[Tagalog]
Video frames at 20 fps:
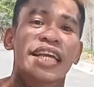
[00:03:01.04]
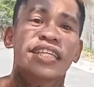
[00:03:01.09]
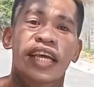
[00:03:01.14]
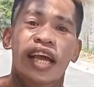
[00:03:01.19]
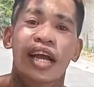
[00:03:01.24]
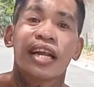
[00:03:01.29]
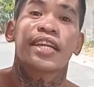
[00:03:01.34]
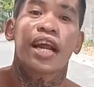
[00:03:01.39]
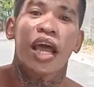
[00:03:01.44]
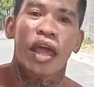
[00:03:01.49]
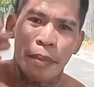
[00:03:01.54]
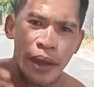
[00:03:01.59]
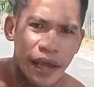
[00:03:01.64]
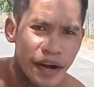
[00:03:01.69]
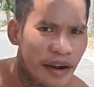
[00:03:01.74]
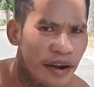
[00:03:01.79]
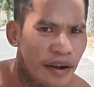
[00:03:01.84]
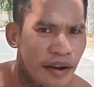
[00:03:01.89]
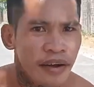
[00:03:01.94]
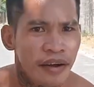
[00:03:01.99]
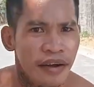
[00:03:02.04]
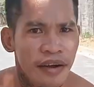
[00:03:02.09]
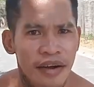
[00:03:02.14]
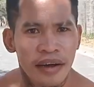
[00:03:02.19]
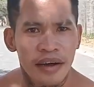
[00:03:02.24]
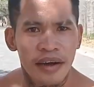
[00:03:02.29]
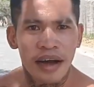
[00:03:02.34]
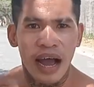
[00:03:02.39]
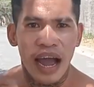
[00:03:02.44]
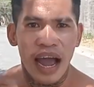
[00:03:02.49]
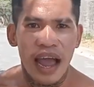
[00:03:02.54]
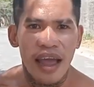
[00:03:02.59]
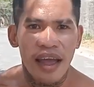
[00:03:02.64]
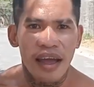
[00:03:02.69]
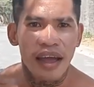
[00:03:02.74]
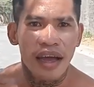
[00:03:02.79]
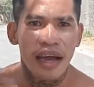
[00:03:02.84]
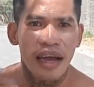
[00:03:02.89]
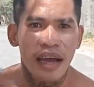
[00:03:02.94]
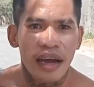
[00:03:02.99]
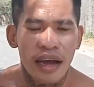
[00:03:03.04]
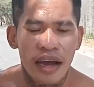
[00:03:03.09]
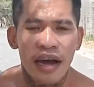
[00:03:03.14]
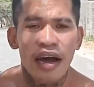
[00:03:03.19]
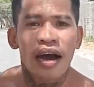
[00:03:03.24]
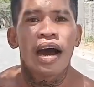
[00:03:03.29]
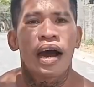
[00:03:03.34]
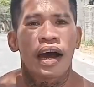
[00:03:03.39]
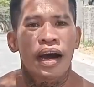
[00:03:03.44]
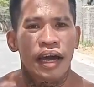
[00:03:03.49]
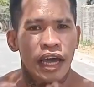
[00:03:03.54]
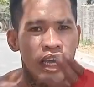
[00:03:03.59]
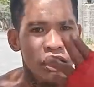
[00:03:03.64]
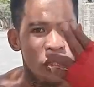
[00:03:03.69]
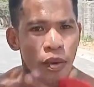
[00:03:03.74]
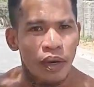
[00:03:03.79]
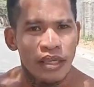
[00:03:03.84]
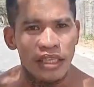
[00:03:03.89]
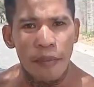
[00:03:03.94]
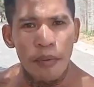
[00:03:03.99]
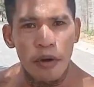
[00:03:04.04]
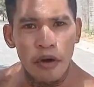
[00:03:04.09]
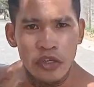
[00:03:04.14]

tricycle driver. Malupit no? Ha? Malupit. Kaya ito masabi